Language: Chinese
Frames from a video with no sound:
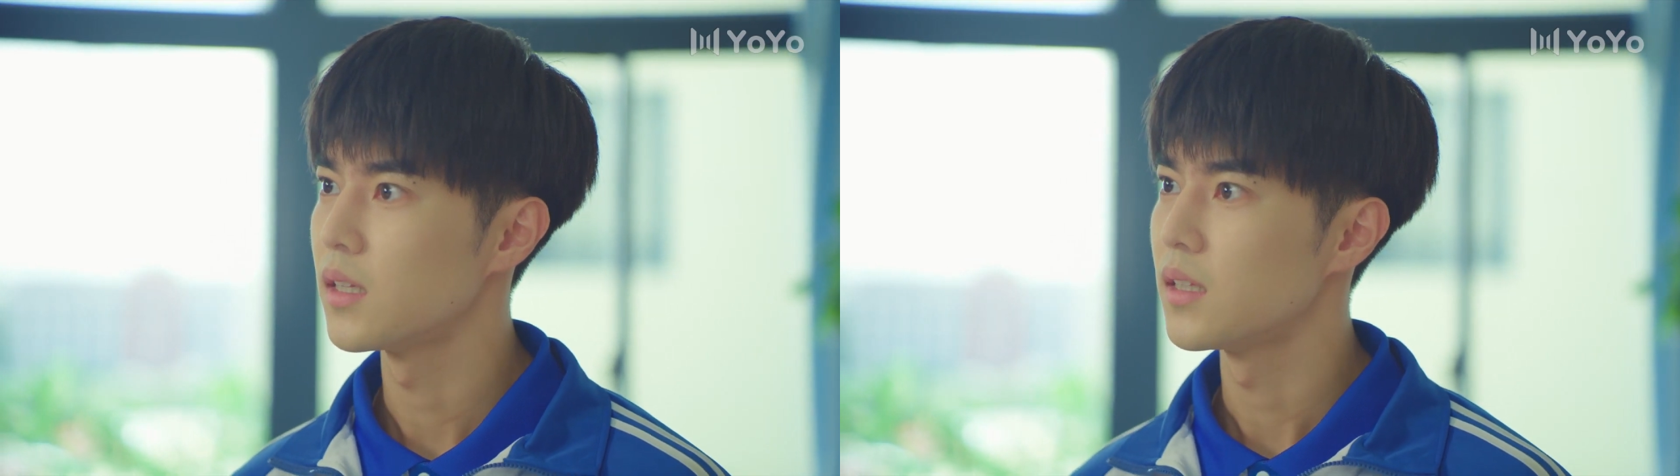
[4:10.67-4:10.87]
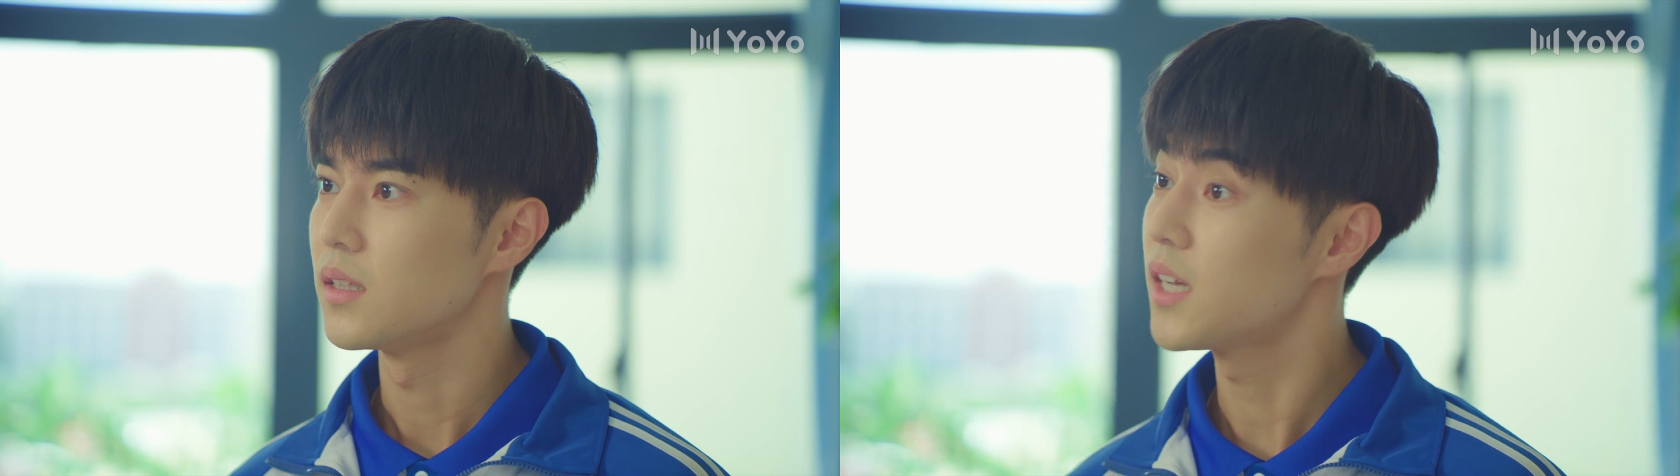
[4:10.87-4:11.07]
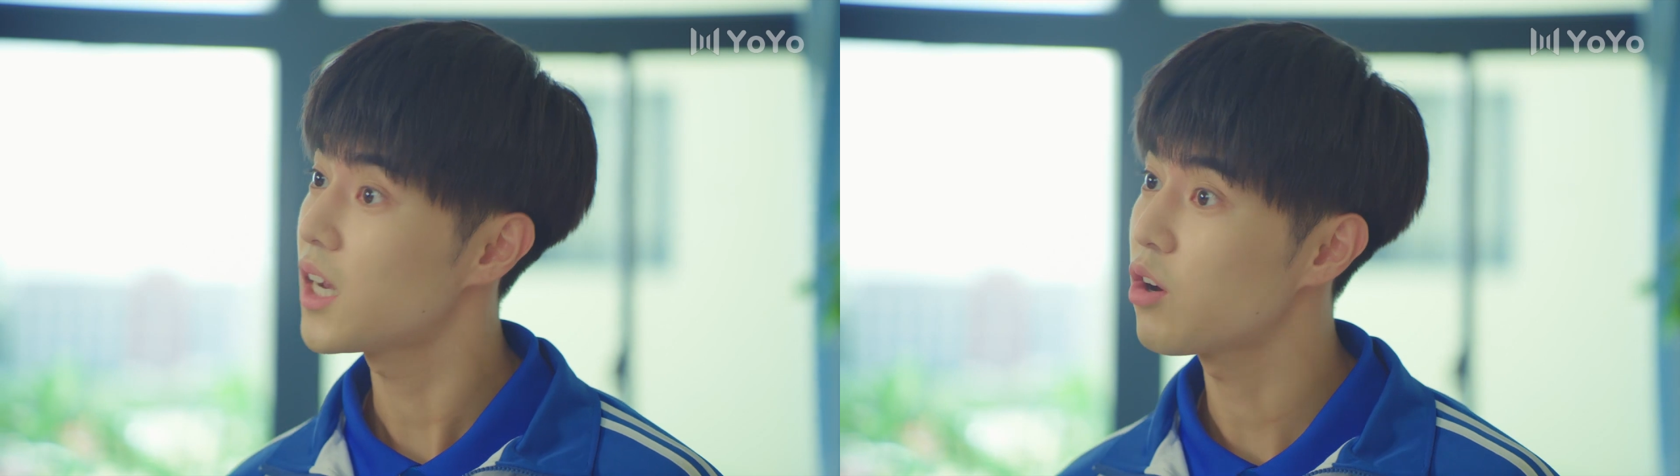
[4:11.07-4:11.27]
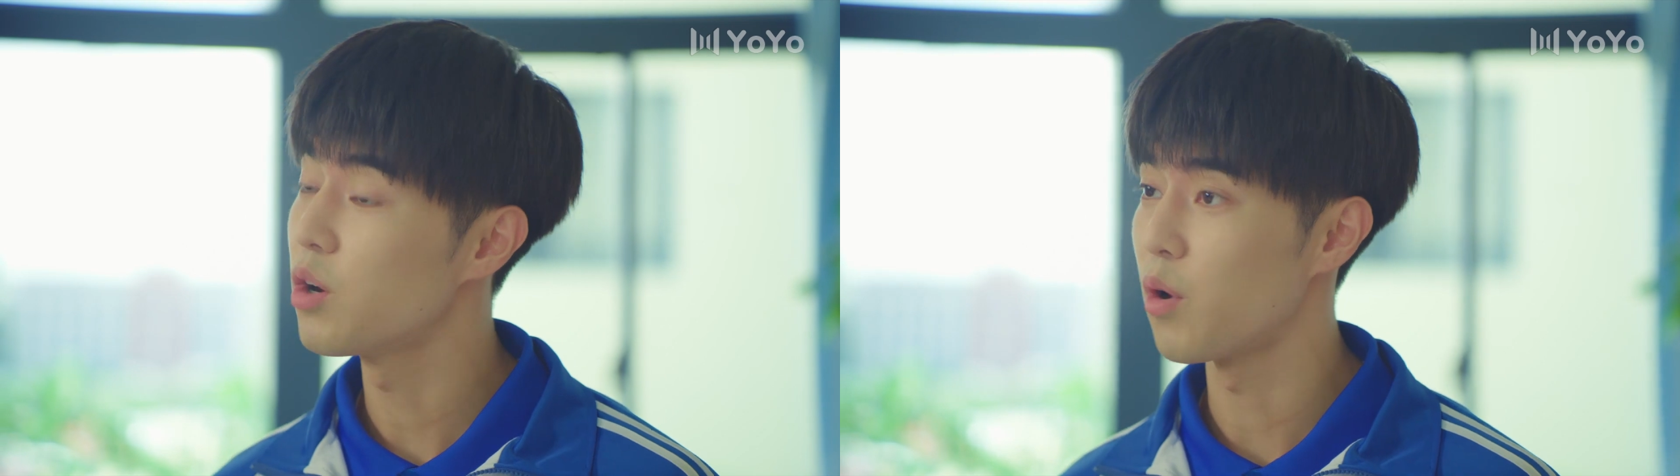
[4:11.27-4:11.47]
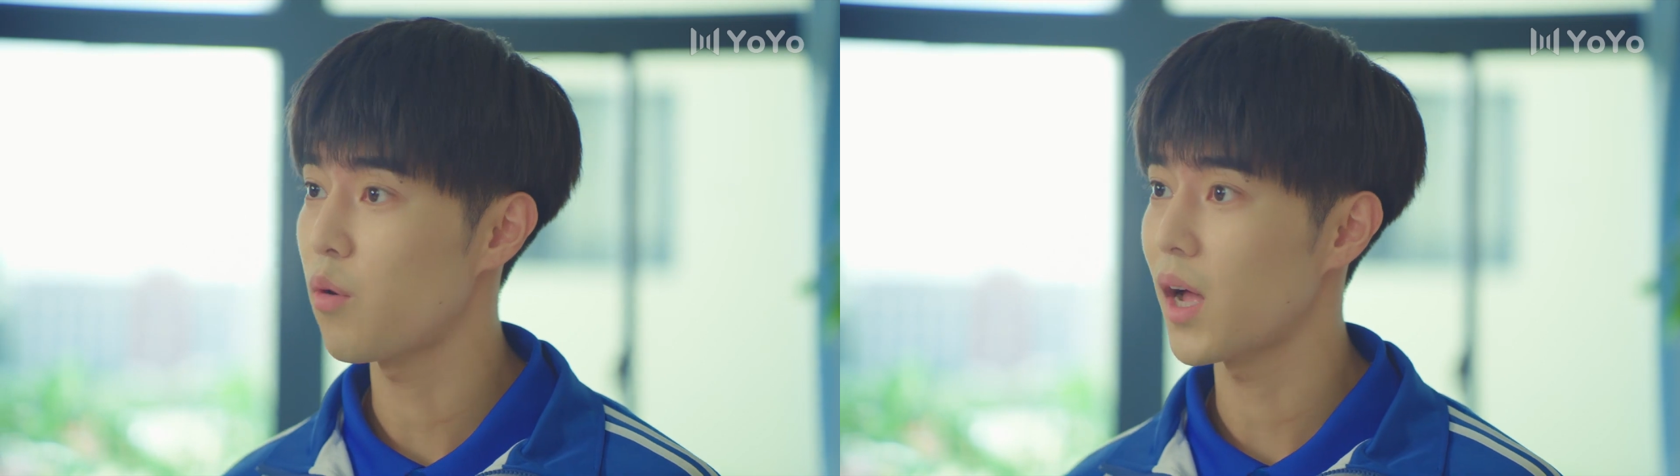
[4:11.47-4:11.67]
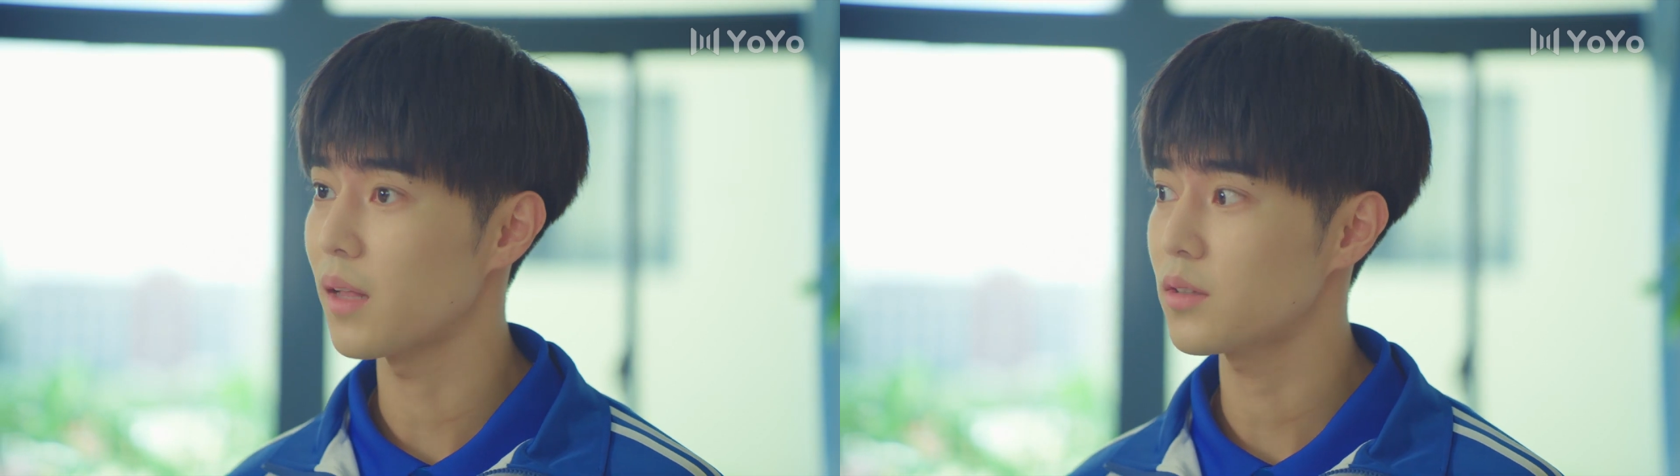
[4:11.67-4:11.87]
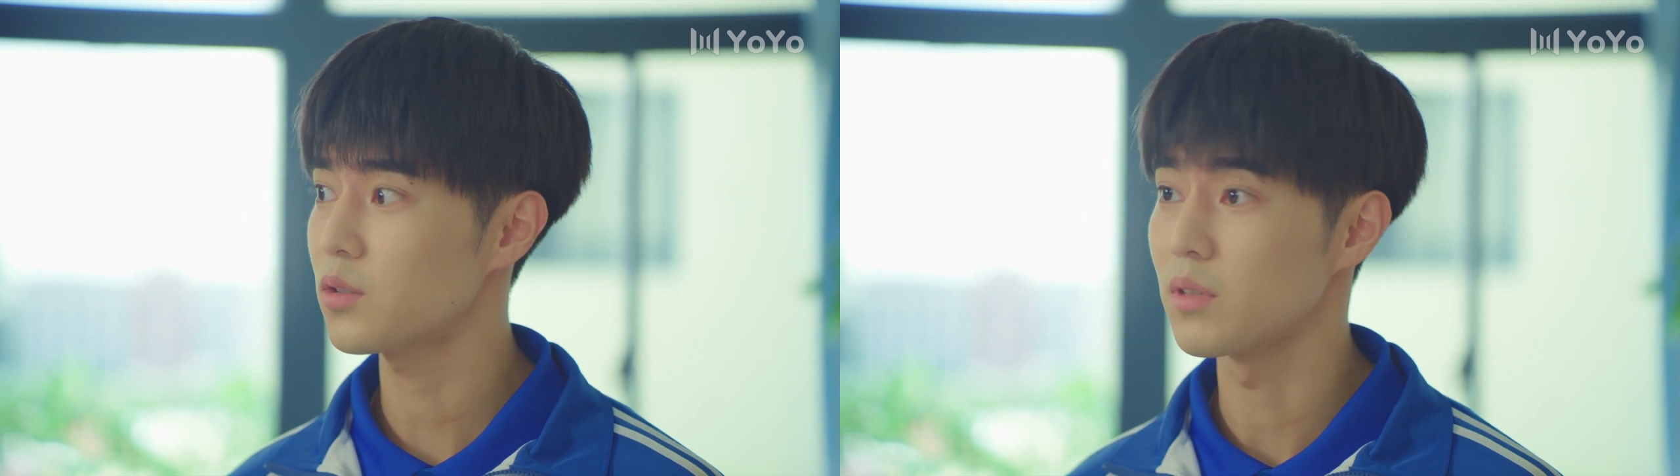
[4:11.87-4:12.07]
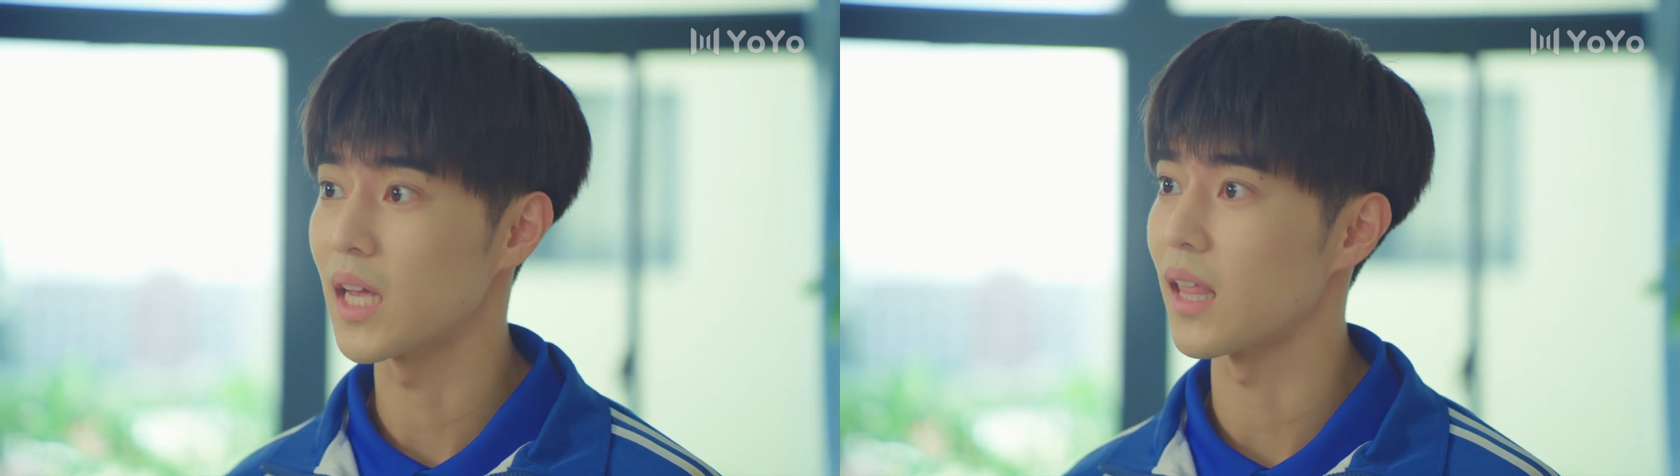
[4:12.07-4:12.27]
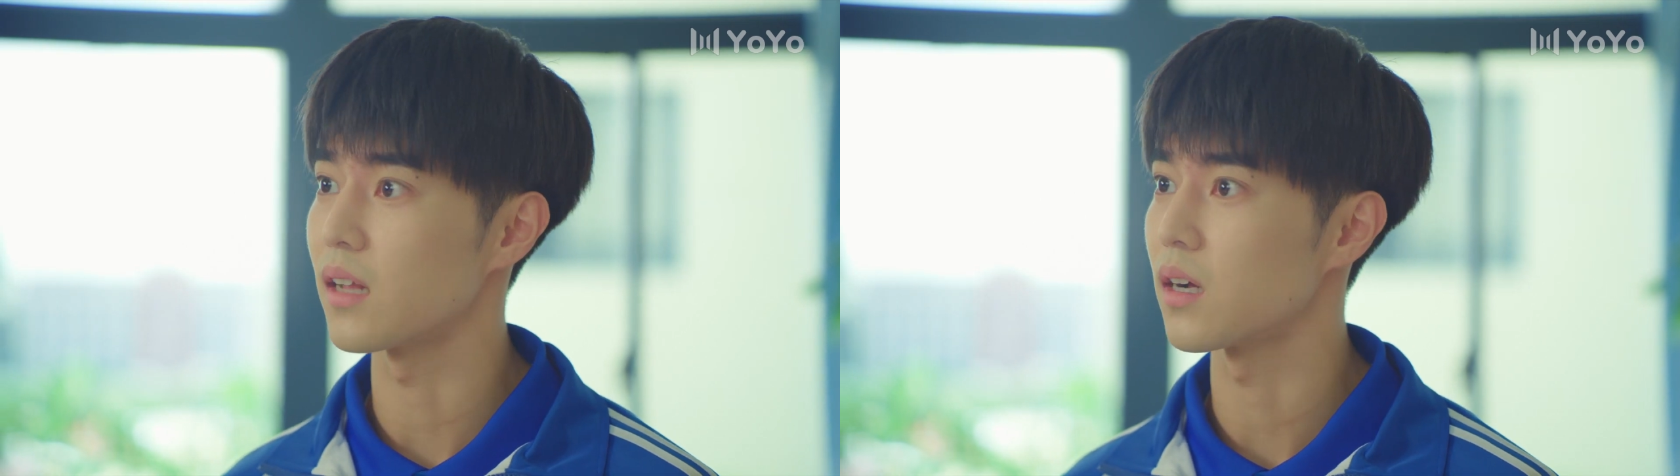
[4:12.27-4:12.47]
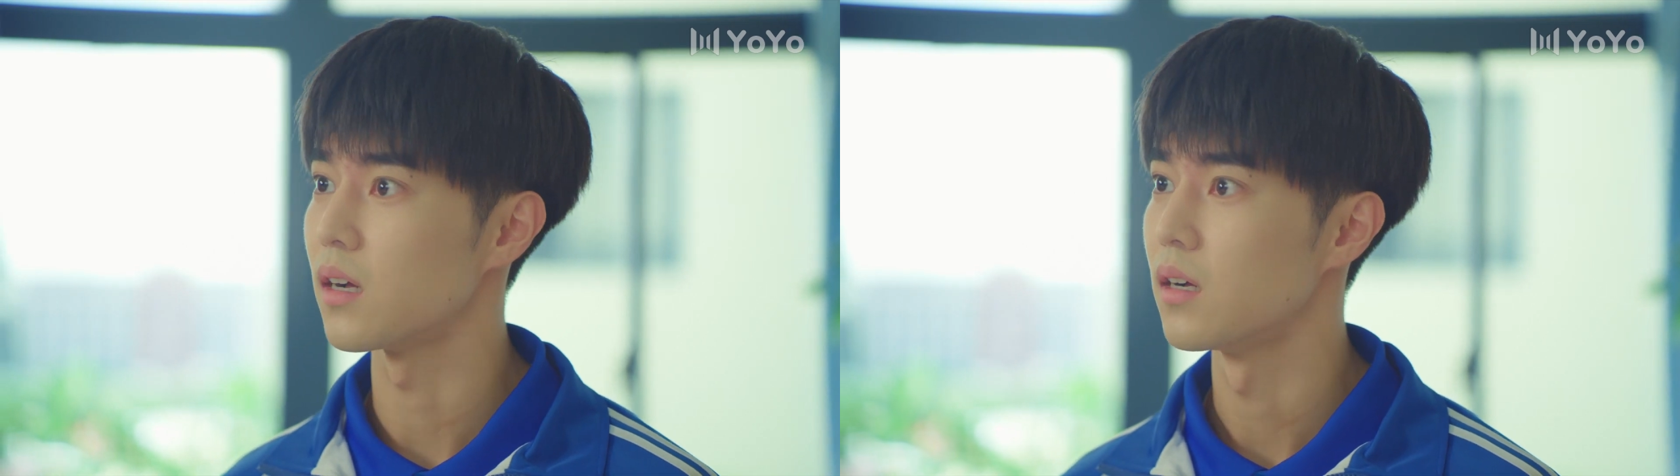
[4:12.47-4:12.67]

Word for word: 您还要给我们划重点来着。